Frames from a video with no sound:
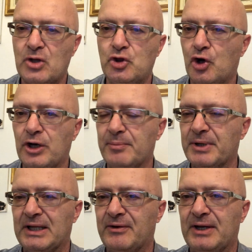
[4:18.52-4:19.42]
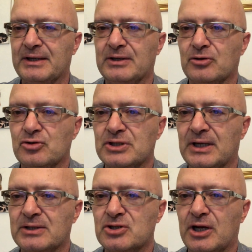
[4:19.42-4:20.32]
non le prendeva neanche in
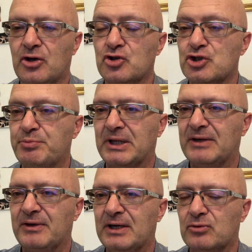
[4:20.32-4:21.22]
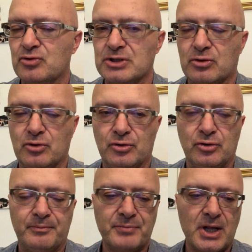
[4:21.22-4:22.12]
considerazione, non ci perdeva neanche un secondo.